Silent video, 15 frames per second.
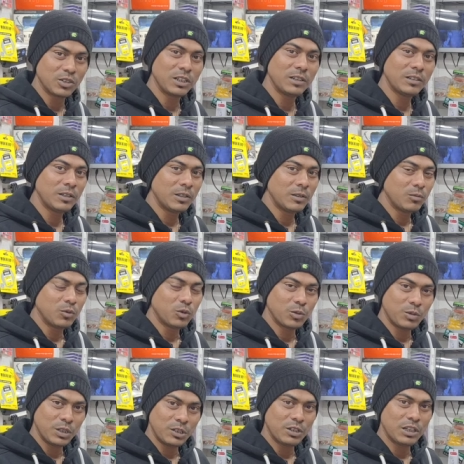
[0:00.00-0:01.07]
জন্যে পুরো
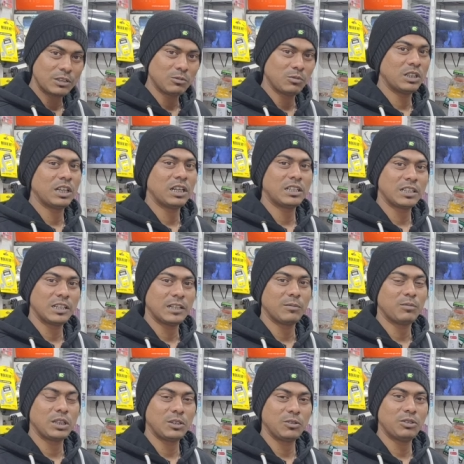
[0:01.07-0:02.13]
ভিডিওটায় তোমাদেরকে সেট
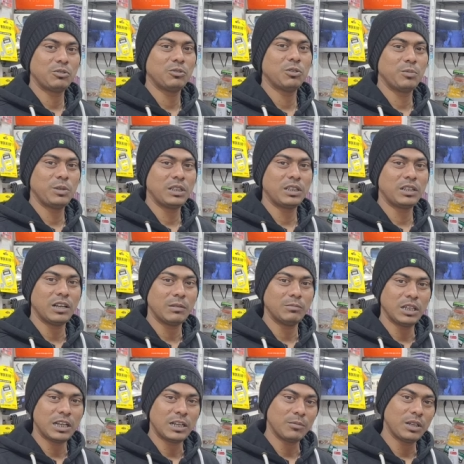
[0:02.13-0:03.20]
আপ কী করে করবে তা আমি
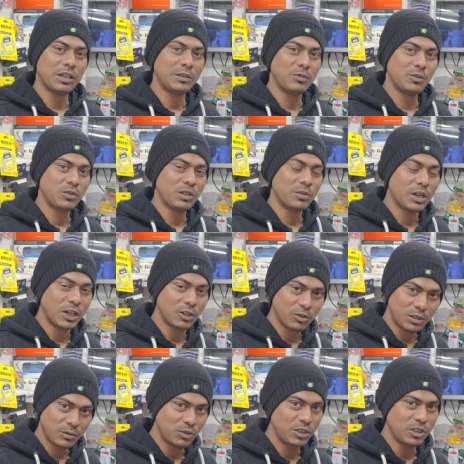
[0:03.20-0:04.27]
আরেকবার রিভিউ করে ভালো
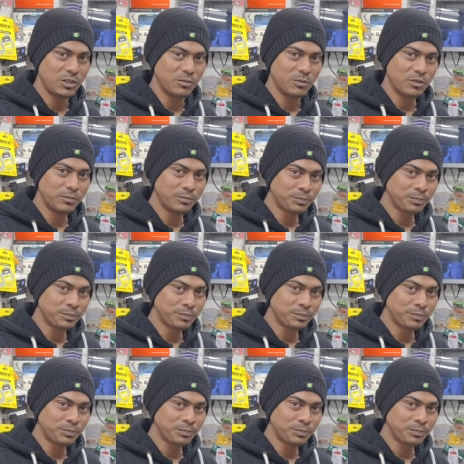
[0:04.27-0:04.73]
করে বুঝিয়ে দিব